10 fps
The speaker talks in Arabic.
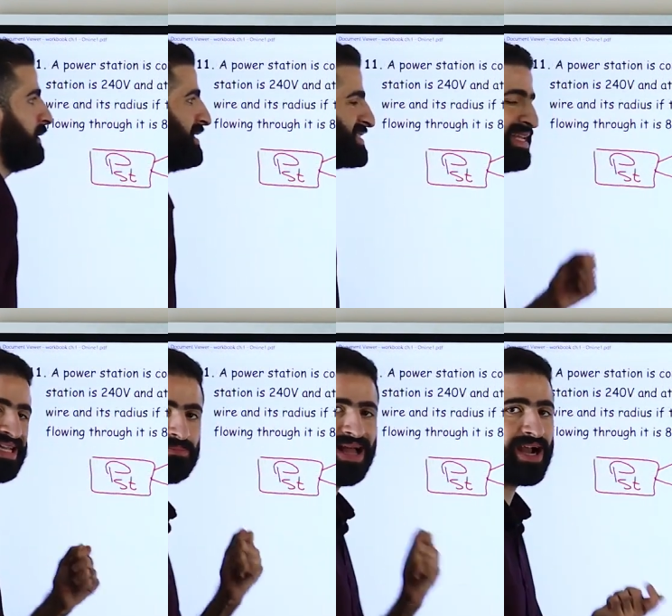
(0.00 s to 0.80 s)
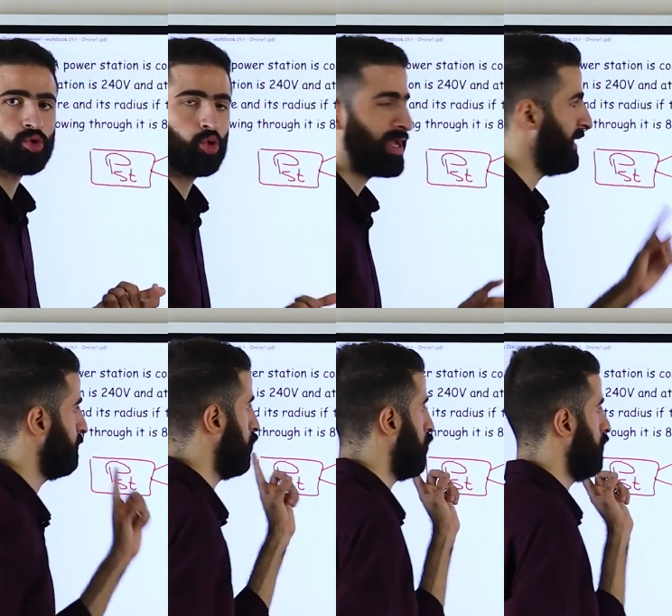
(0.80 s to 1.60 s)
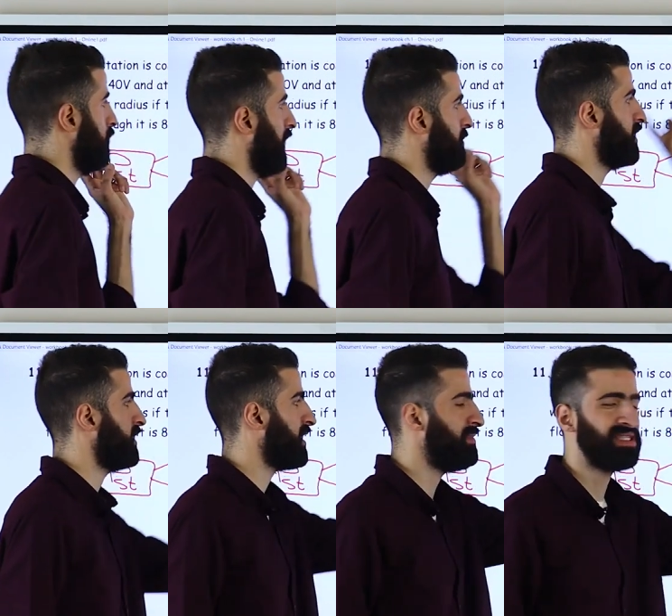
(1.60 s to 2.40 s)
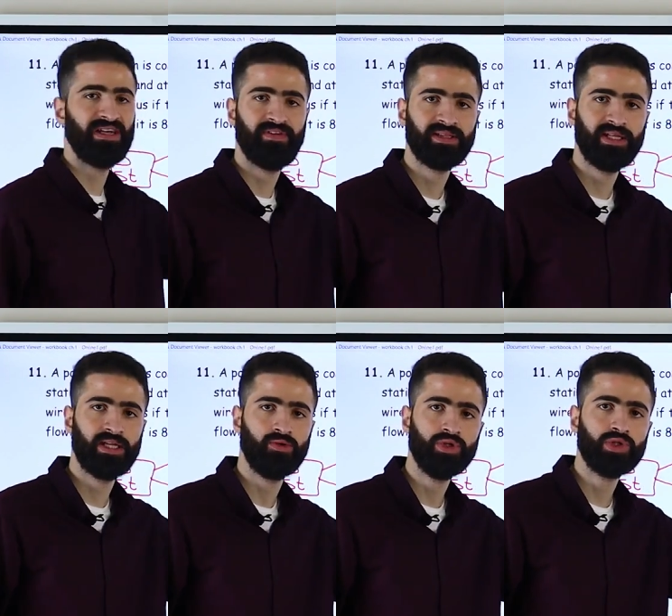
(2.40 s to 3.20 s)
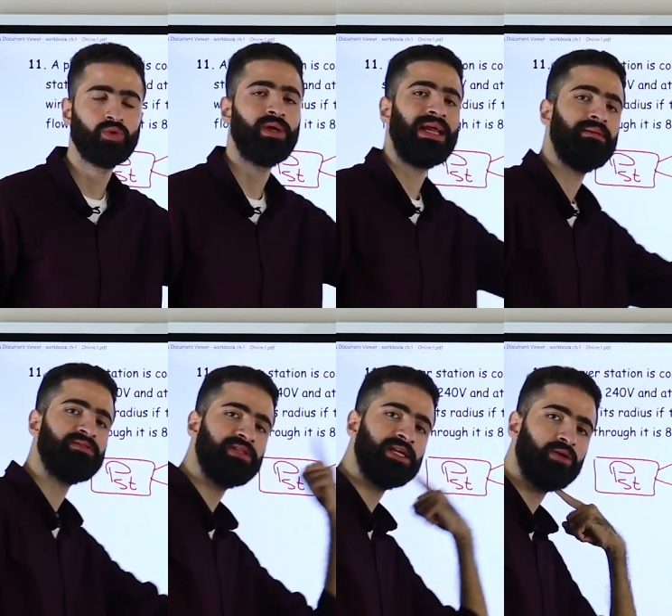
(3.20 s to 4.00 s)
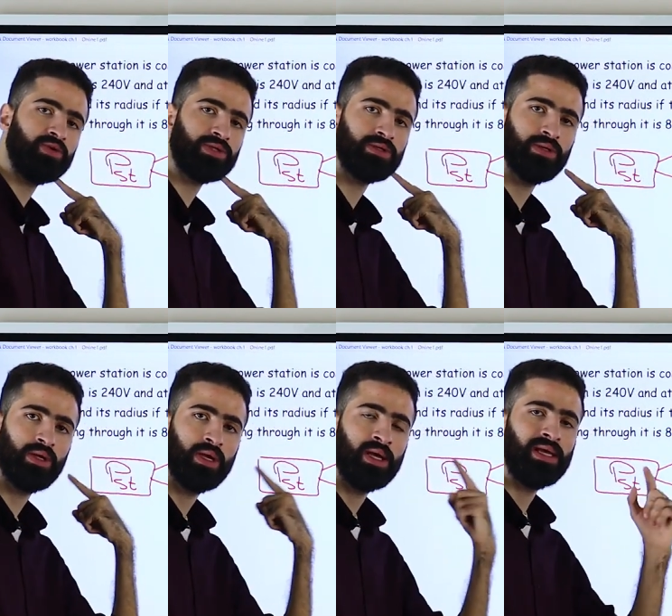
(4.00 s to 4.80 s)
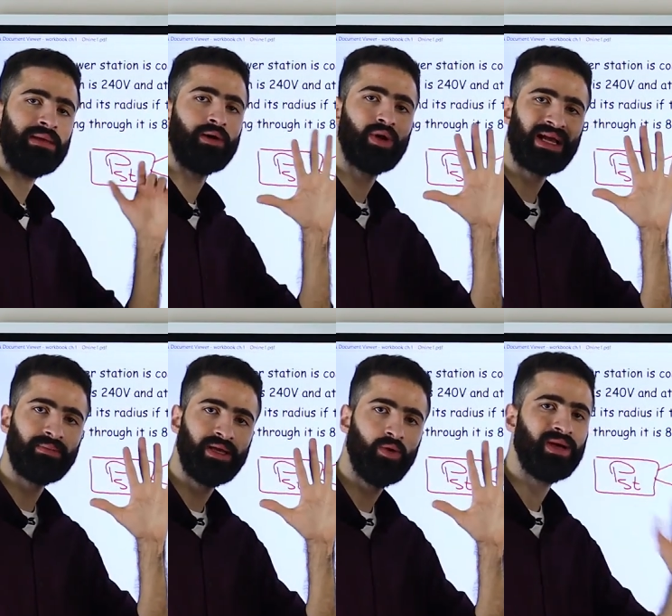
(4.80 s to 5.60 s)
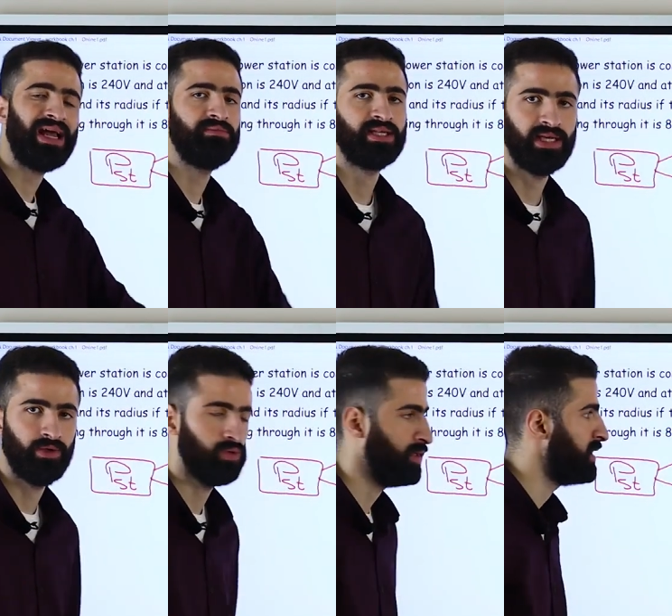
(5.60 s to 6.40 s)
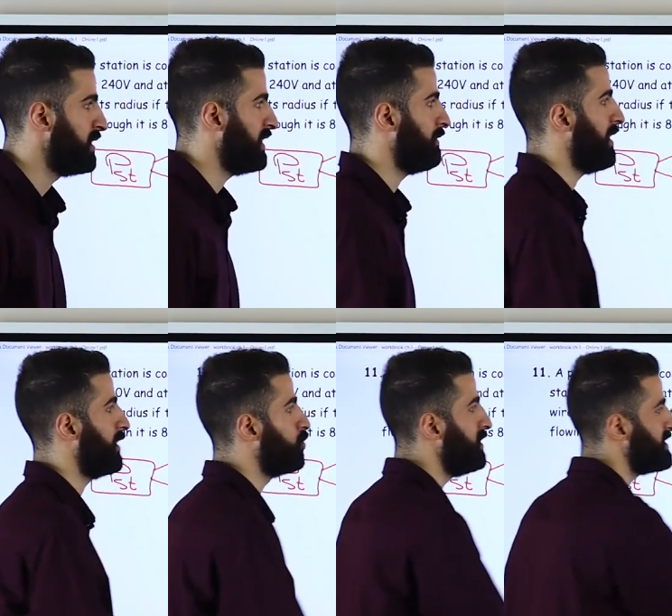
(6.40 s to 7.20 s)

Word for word: يبقى السلك بتاعك طوله كام ما هو بيقطع مسافه 2 كيلو ونص ويرجع مسافه 2 كيلو ونص يبقى كلها كام كيلو 5 كيلو يبقى طول